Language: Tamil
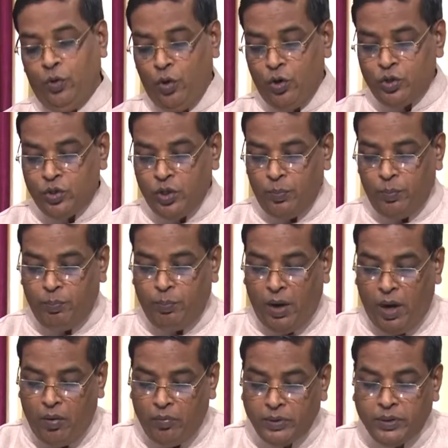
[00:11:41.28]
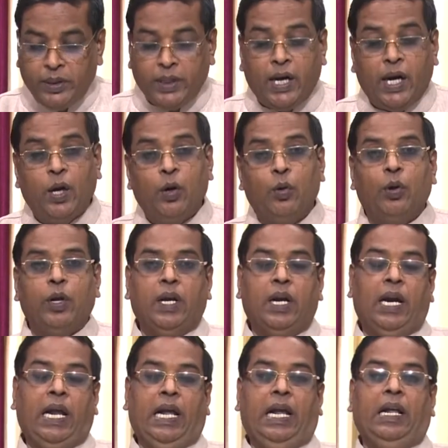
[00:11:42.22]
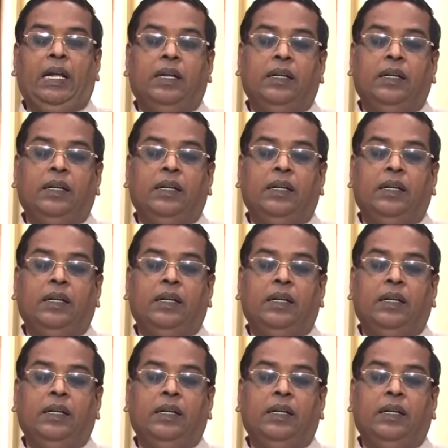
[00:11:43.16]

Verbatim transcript: யோசப் பாவத்துக்கு இடம் கொடுக்கலை